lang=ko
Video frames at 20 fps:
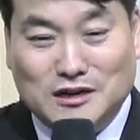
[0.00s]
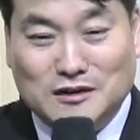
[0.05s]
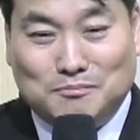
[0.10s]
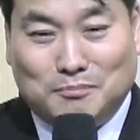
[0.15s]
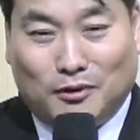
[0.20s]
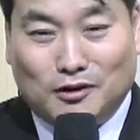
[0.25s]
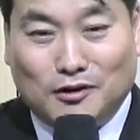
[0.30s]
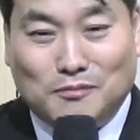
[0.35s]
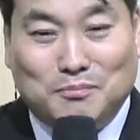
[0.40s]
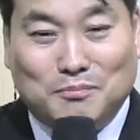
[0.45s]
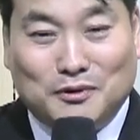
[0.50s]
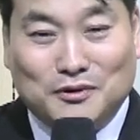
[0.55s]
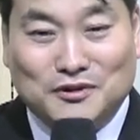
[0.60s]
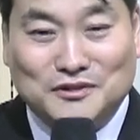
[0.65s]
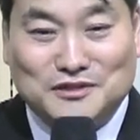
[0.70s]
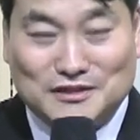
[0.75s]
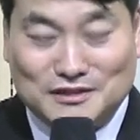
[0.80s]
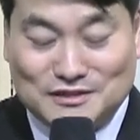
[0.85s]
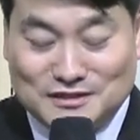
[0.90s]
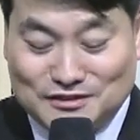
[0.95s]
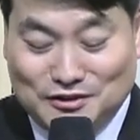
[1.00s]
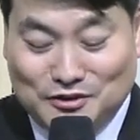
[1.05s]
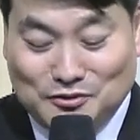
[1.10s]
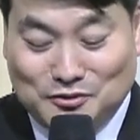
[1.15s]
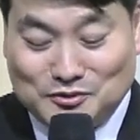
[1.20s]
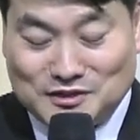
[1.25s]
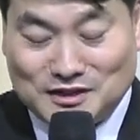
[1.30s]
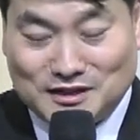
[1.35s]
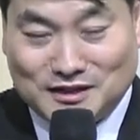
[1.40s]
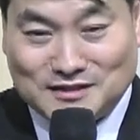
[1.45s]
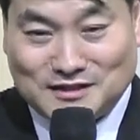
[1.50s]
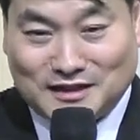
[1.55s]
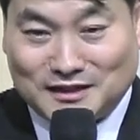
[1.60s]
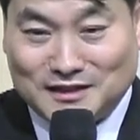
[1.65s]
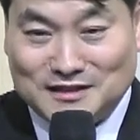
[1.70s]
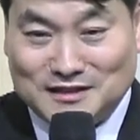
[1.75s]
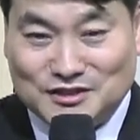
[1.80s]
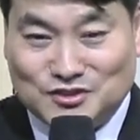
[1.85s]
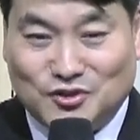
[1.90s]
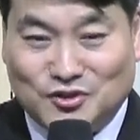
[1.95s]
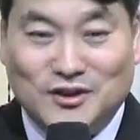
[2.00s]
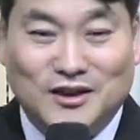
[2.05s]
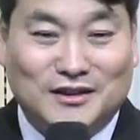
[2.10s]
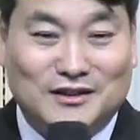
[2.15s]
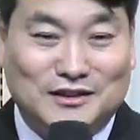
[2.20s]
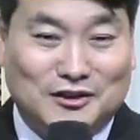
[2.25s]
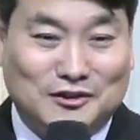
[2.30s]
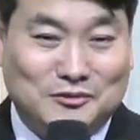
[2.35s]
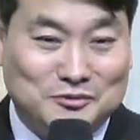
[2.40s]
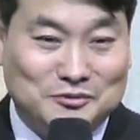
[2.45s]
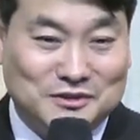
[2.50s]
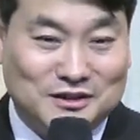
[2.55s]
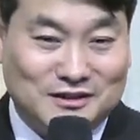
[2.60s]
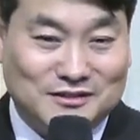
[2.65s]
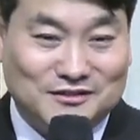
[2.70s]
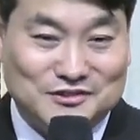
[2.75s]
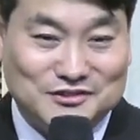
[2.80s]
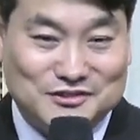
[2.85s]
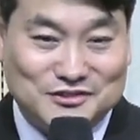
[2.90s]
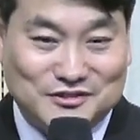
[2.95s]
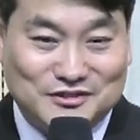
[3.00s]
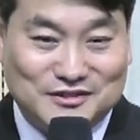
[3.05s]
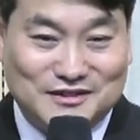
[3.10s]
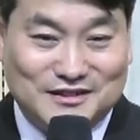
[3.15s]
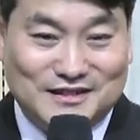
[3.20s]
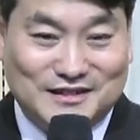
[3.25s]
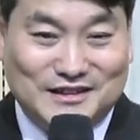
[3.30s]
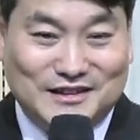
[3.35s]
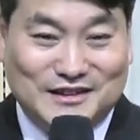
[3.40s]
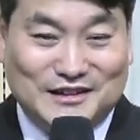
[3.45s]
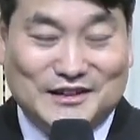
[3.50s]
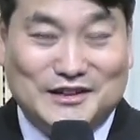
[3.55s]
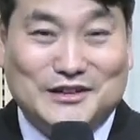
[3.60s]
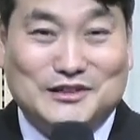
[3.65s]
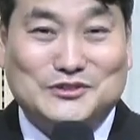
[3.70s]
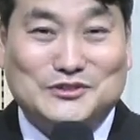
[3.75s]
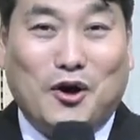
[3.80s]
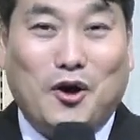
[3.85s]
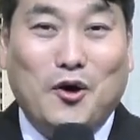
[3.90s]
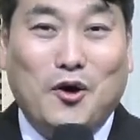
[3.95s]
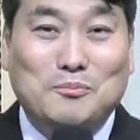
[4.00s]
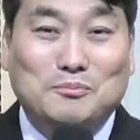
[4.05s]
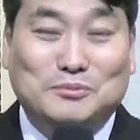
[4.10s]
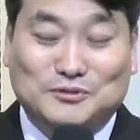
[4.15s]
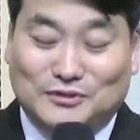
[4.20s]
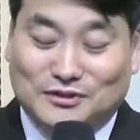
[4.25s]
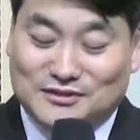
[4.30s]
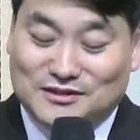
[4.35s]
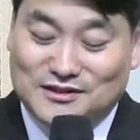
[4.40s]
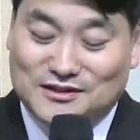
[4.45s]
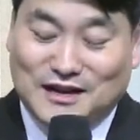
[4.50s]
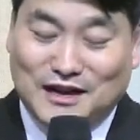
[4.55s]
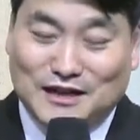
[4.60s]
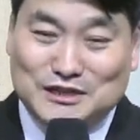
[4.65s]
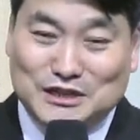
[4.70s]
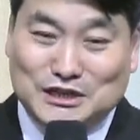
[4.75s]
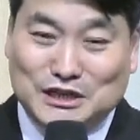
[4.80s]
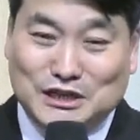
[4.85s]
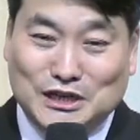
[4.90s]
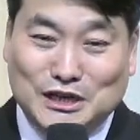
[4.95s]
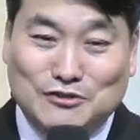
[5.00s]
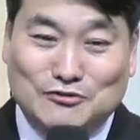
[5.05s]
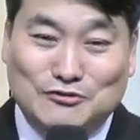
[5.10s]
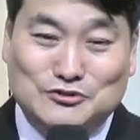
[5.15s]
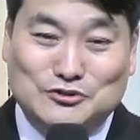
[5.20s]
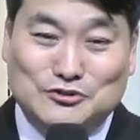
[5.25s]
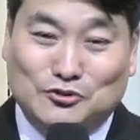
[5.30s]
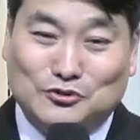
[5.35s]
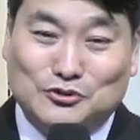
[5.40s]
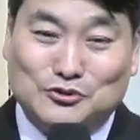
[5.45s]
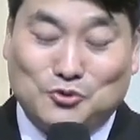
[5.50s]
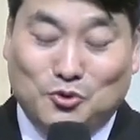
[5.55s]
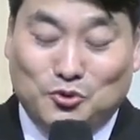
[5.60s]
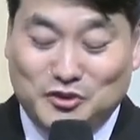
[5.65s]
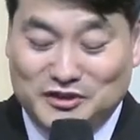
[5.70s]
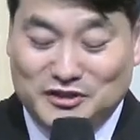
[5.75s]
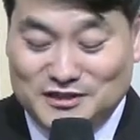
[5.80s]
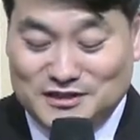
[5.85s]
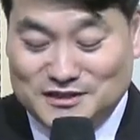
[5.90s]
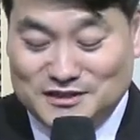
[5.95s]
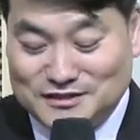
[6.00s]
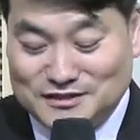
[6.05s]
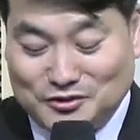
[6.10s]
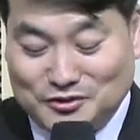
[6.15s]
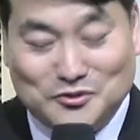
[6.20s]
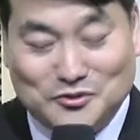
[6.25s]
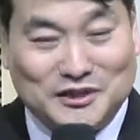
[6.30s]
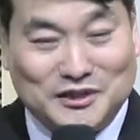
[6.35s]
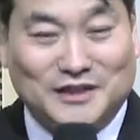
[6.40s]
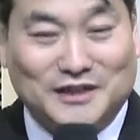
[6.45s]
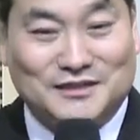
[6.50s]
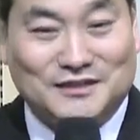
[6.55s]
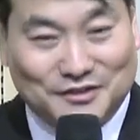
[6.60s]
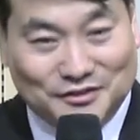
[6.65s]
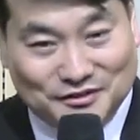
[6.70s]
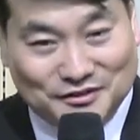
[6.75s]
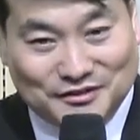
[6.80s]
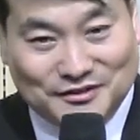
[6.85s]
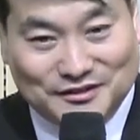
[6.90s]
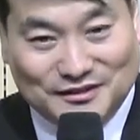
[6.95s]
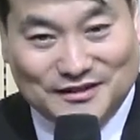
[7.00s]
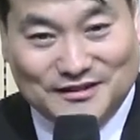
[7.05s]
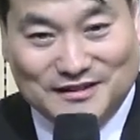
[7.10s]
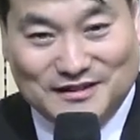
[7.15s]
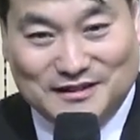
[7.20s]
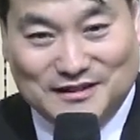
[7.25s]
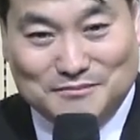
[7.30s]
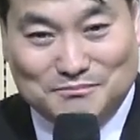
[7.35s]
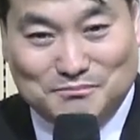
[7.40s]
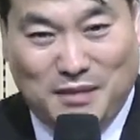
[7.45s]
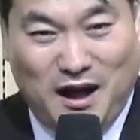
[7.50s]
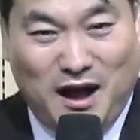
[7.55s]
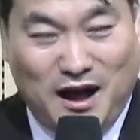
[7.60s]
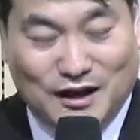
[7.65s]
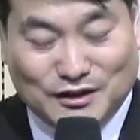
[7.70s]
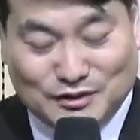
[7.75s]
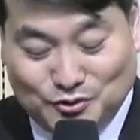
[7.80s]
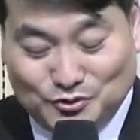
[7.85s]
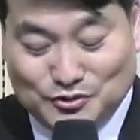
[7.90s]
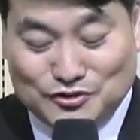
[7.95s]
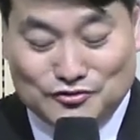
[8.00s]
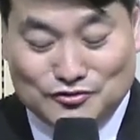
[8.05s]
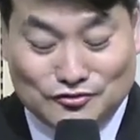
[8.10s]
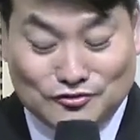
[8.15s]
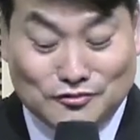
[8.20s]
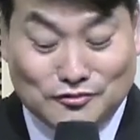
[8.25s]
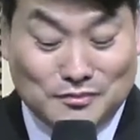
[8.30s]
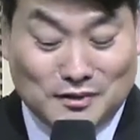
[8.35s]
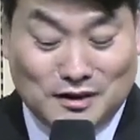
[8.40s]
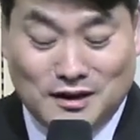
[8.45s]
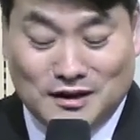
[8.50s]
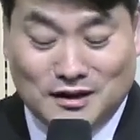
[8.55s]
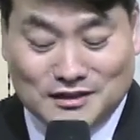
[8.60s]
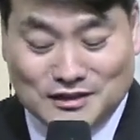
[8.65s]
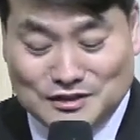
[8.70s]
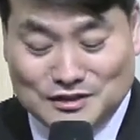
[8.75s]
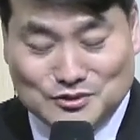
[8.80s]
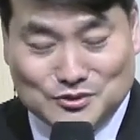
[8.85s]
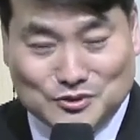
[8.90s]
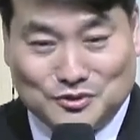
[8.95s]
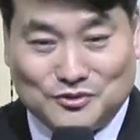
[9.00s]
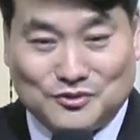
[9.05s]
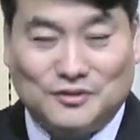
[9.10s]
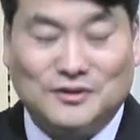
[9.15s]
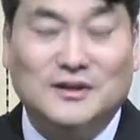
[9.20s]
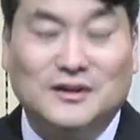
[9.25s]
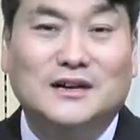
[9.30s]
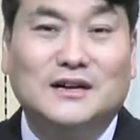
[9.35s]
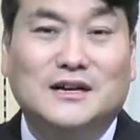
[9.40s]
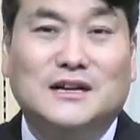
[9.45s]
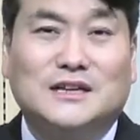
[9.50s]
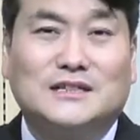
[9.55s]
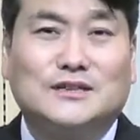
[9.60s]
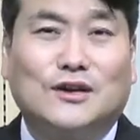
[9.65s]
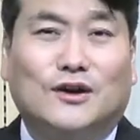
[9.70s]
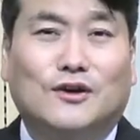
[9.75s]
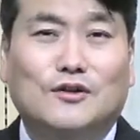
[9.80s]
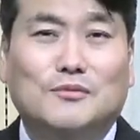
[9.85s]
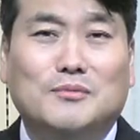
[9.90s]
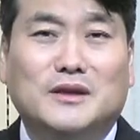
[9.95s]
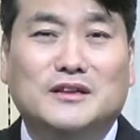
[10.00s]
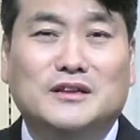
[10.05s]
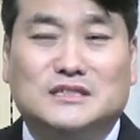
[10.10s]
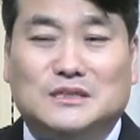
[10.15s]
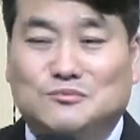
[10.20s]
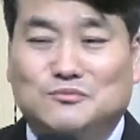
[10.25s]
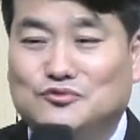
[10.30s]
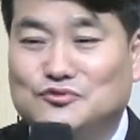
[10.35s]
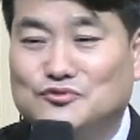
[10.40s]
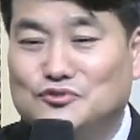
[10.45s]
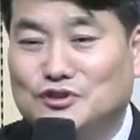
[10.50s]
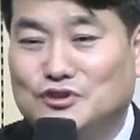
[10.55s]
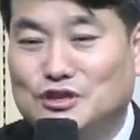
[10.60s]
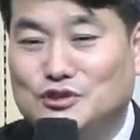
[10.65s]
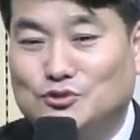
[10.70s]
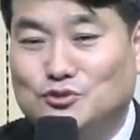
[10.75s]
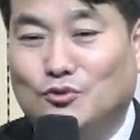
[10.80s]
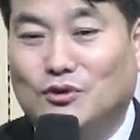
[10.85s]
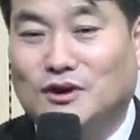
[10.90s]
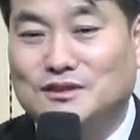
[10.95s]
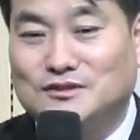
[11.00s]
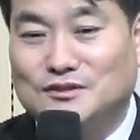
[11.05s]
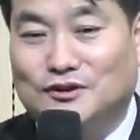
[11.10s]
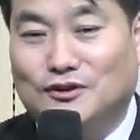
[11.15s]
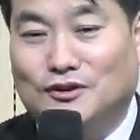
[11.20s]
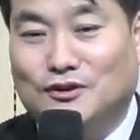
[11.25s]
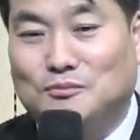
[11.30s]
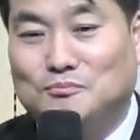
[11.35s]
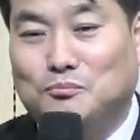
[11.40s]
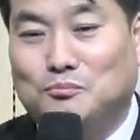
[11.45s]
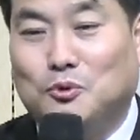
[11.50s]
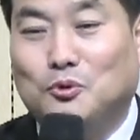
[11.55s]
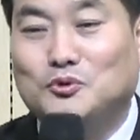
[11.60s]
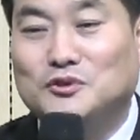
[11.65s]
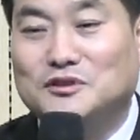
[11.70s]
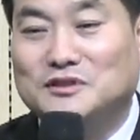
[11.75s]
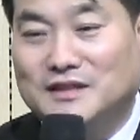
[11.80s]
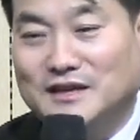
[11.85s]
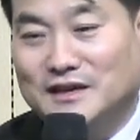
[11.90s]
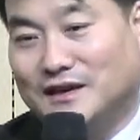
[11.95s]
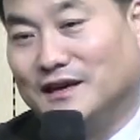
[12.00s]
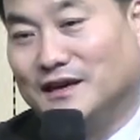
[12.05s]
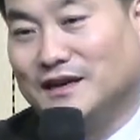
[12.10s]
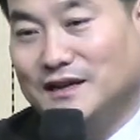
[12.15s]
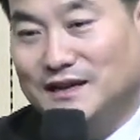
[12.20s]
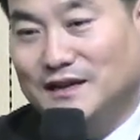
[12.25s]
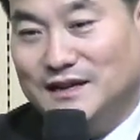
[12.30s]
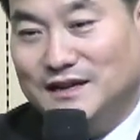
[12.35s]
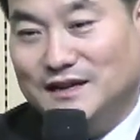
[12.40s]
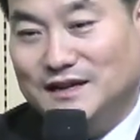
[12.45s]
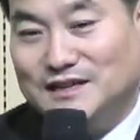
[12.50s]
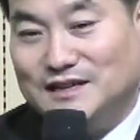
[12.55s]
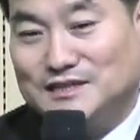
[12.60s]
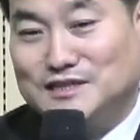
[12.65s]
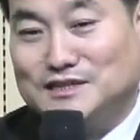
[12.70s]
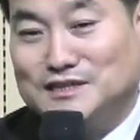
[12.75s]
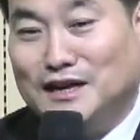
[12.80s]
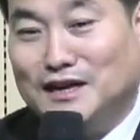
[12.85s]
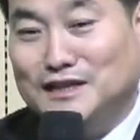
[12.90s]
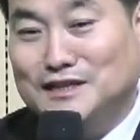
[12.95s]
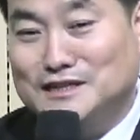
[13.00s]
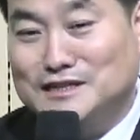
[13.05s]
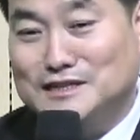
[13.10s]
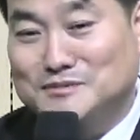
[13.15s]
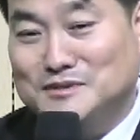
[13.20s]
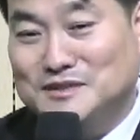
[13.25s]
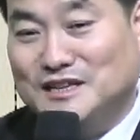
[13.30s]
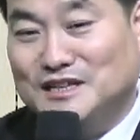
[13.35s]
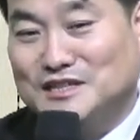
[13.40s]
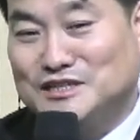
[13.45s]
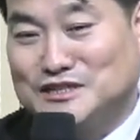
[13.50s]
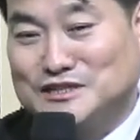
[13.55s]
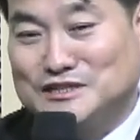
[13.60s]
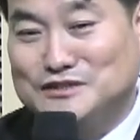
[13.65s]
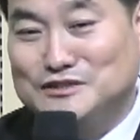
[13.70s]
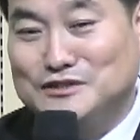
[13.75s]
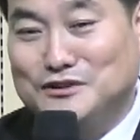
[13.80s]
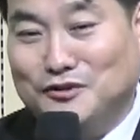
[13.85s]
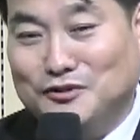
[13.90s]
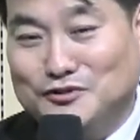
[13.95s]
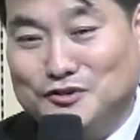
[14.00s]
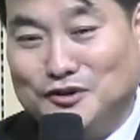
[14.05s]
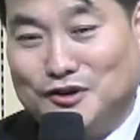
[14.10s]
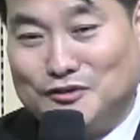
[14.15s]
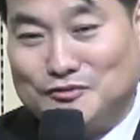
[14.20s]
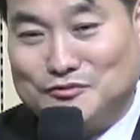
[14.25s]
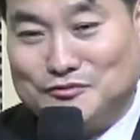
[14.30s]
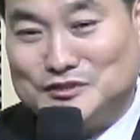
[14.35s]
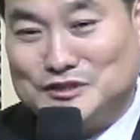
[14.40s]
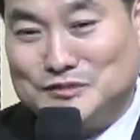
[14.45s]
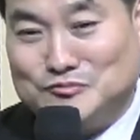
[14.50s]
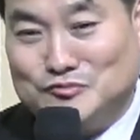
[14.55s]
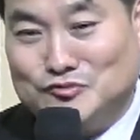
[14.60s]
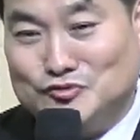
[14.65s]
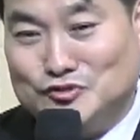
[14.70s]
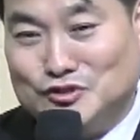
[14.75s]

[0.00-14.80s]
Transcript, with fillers: 버럭버럭 지르는 설교자가 자기는 최악이라고 본다는 거죠. 처음부터 끝까지 일률적으로 소리를 지르는 설교자가 있대요. 막 소리 지르고 막 큰 소리로. 처음에는 집중력이 좋아서 보는데 시간이 흐르면 이게 시끄러워져 갖고 집중력이